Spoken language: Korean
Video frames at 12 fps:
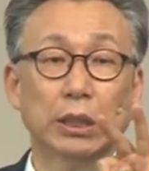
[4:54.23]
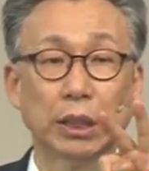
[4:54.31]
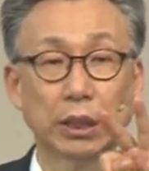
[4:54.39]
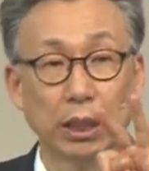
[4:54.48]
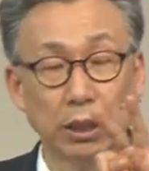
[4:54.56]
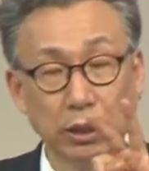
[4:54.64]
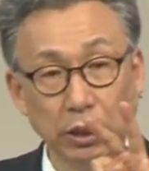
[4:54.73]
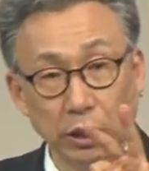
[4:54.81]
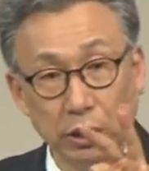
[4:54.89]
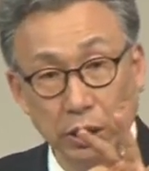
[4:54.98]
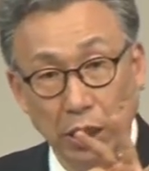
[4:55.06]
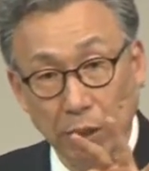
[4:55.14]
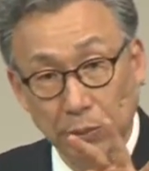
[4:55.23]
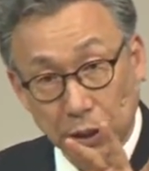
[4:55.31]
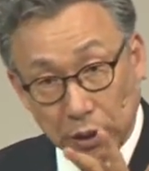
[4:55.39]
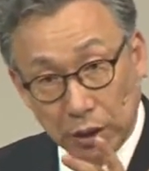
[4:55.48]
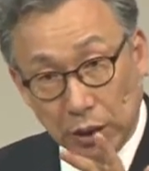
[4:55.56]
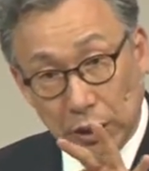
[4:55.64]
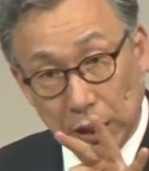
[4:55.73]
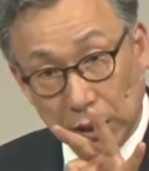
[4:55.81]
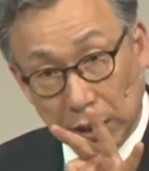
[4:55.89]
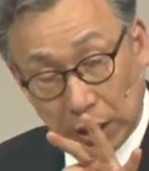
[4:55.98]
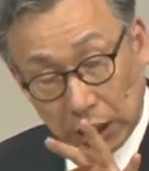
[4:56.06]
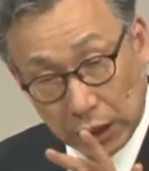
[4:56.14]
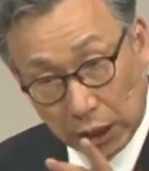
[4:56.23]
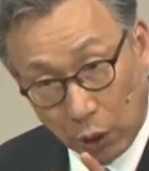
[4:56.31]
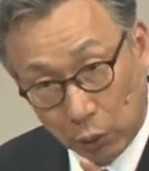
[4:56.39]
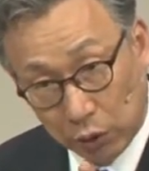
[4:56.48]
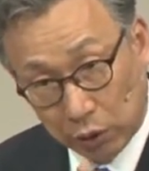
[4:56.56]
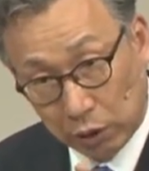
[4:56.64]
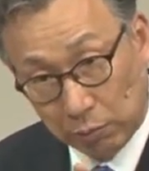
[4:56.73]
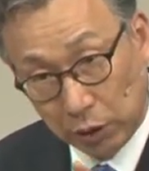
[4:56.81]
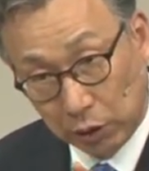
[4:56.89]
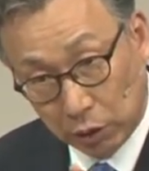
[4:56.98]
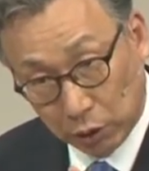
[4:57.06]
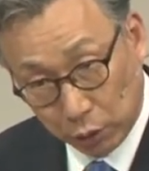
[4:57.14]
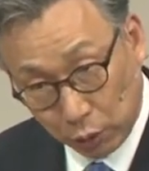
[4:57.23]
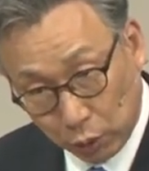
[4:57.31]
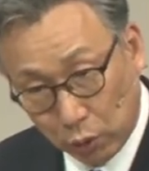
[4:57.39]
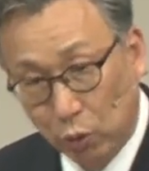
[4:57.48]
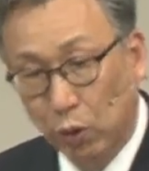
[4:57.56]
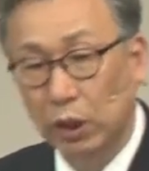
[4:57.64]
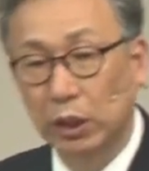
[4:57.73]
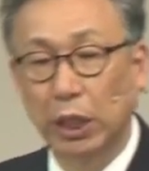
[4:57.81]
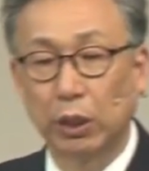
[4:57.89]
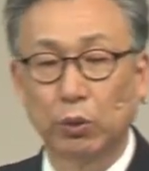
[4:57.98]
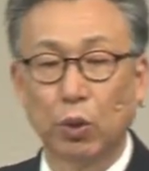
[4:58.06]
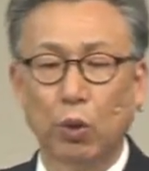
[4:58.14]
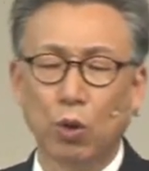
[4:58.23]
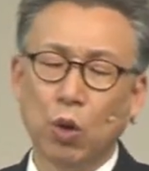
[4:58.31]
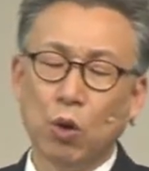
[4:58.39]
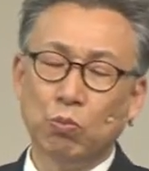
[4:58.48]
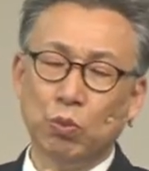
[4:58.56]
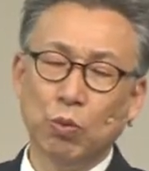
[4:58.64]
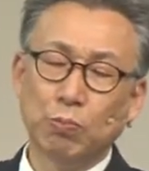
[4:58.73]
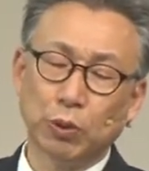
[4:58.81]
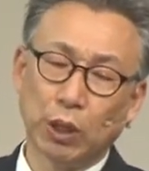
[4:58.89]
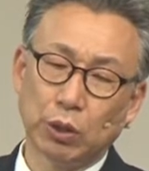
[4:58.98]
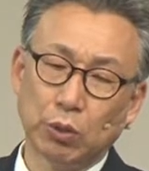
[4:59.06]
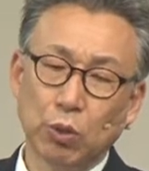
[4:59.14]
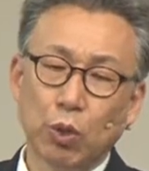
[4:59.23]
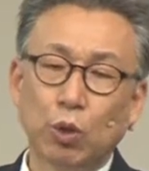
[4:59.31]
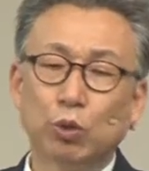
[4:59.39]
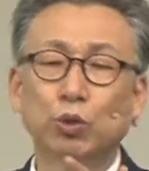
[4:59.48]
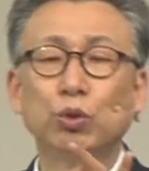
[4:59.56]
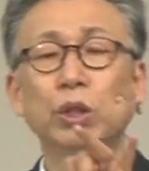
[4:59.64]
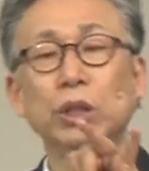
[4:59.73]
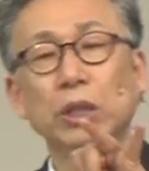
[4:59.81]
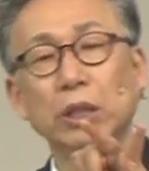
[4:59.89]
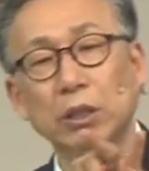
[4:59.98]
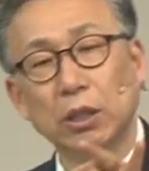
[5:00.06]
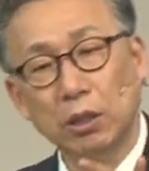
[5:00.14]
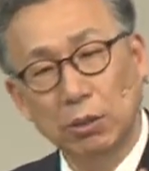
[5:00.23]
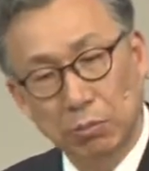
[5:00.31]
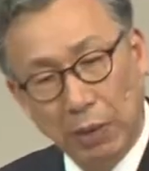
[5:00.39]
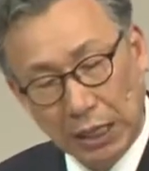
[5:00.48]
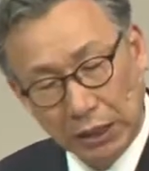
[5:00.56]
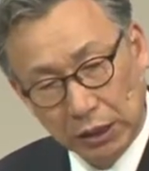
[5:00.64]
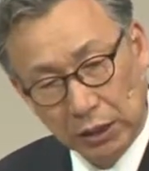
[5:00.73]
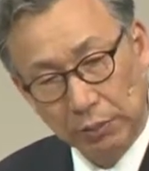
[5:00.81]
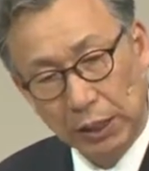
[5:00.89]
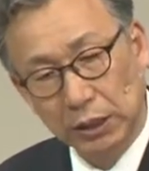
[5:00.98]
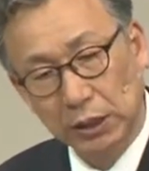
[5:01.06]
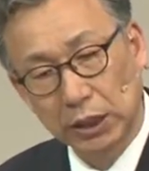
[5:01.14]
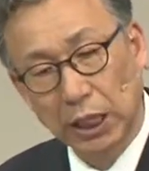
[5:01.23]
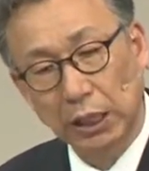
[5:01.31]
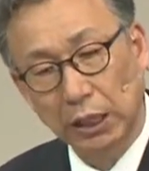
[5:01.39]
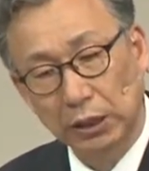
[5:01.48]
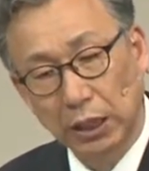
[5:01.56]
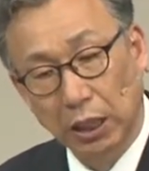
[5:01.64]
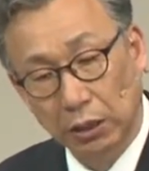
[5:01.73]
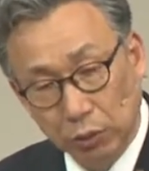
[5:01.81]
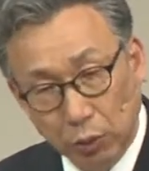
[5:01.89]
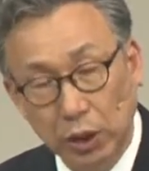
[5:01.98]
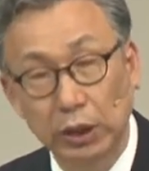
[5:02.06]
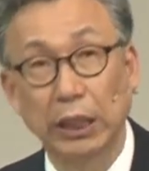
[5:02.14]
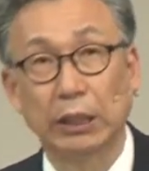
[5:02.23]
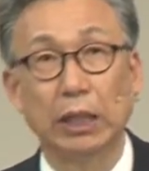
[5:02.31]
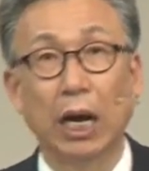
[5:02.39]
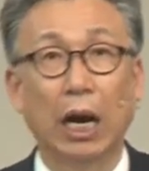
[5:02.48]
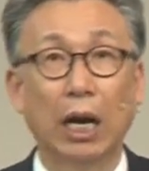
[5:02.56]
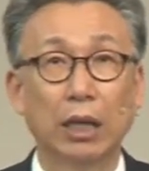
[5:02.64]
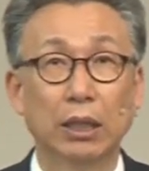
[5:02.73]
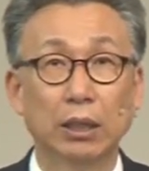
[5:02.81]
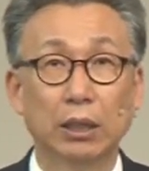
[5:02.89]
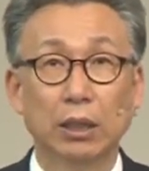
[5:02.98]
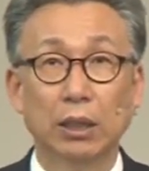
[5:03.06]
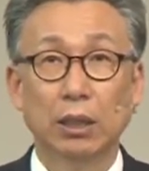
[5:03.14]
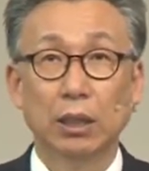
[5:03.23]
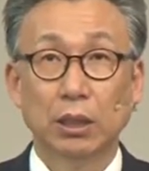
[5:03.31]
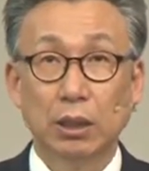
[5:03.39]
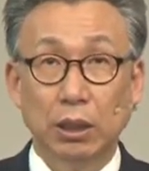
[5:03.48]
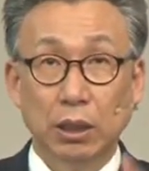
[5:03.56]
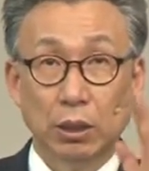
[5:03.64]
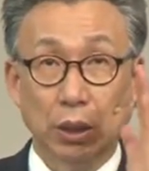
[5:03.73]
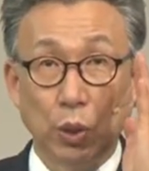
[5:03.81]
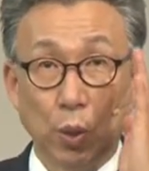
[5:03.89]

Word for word: 재단을 섬기는 사람이 성전이나 재단에 나오는 것을 먹는 것으로도 권리가 있고 무엇보다도 주님께서 말씀하시지 않았냐 그 권리가 있다. 근데